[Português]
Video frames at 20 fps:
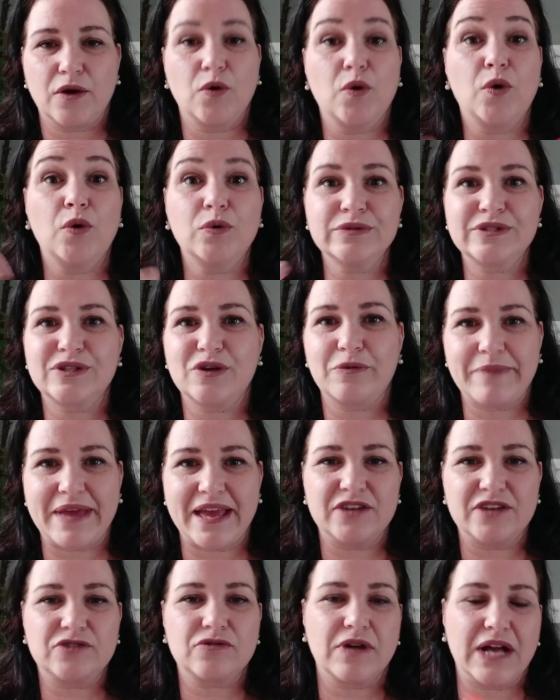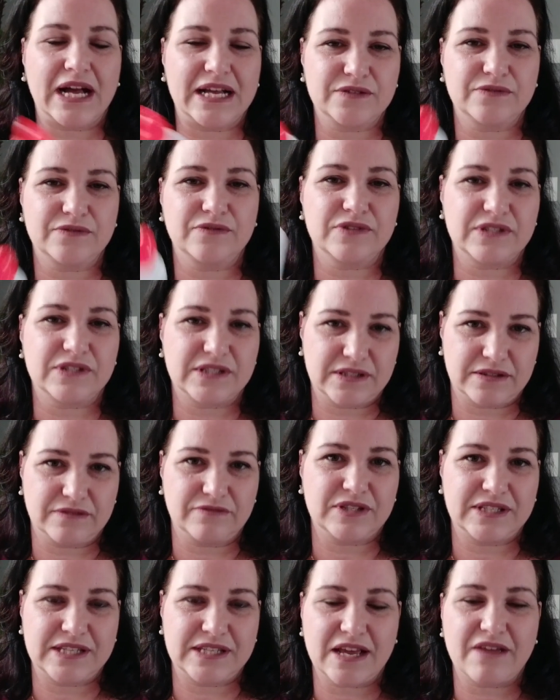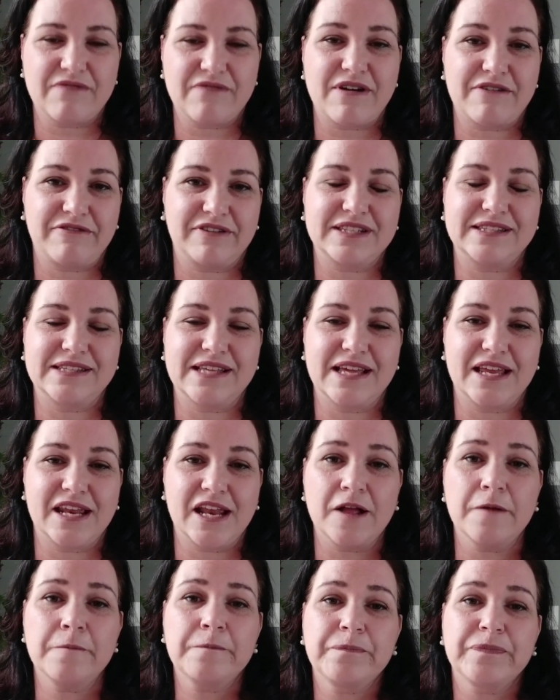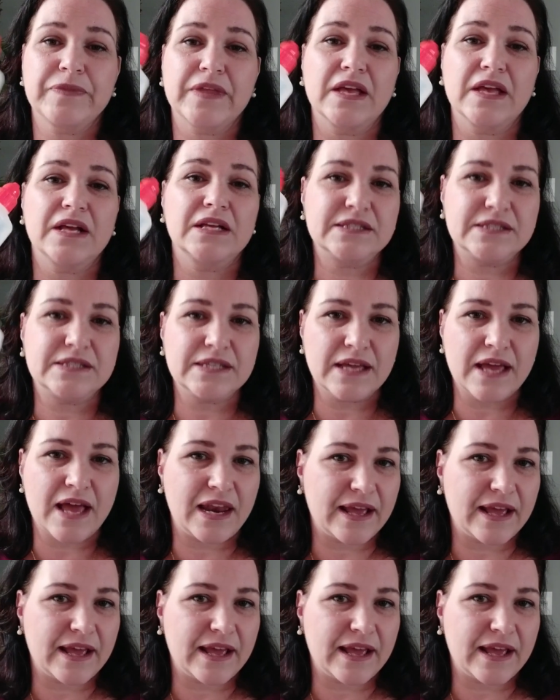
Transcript: Ou seu médico, caso você, você que vai fazer, né? se é